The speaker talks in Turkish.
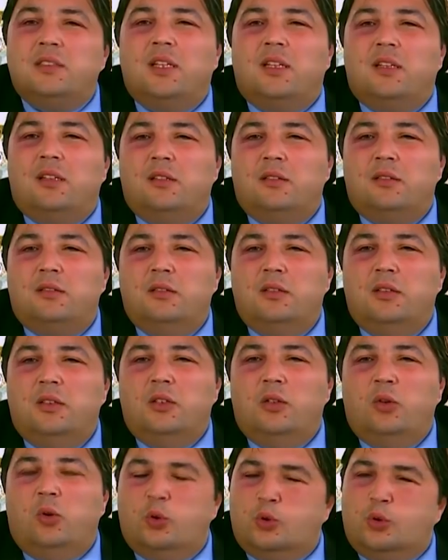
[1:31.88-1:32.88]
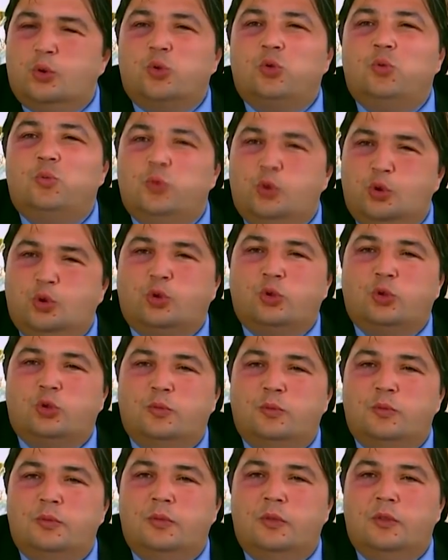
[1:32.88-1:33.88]
Ben de oturdum düşündüm
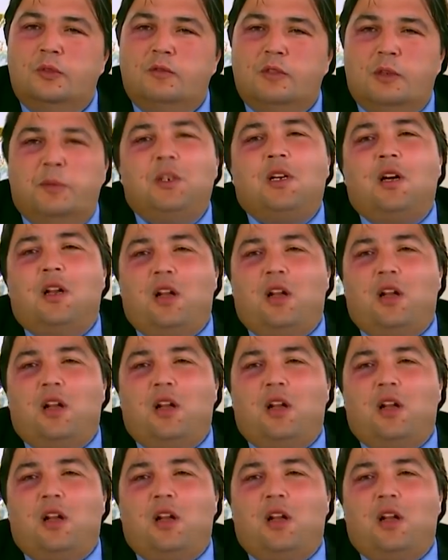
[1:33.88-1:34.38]
ve bir